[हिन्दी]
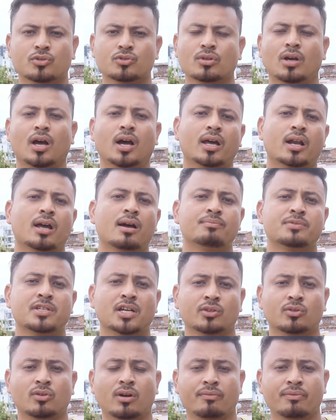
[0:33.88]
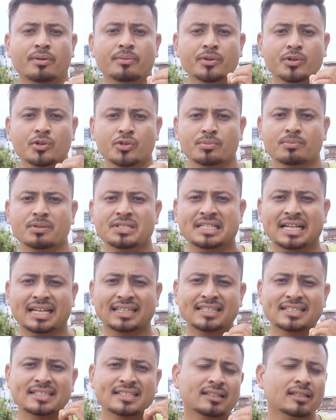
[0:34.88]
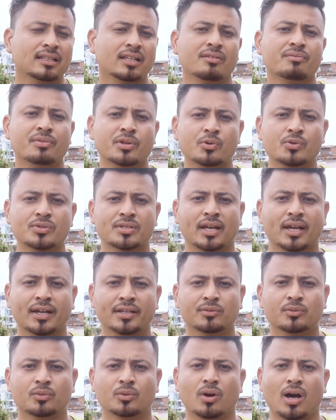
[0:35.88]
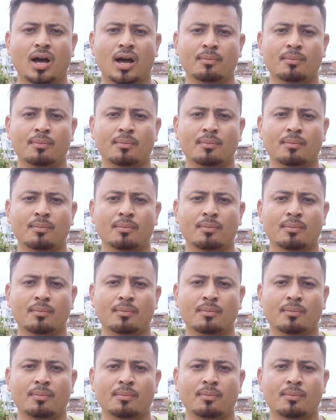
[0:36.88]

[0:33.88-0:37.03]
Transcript: दोस्तों अगर आप चाहते हो तो आपकी वीडियोस में ज़्यादा से ज़्यादा व्यूज़ आए तो